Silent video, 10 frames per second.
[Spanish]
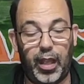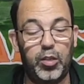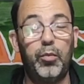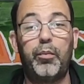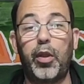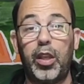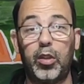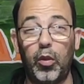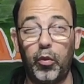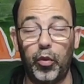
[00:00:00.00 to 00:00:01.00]
Es un
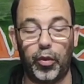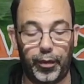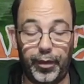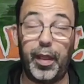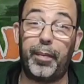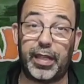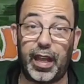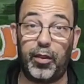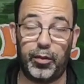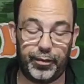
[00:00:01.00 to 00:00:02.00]
poquito duro y
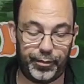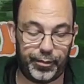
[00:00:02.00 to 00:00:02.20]
pesado,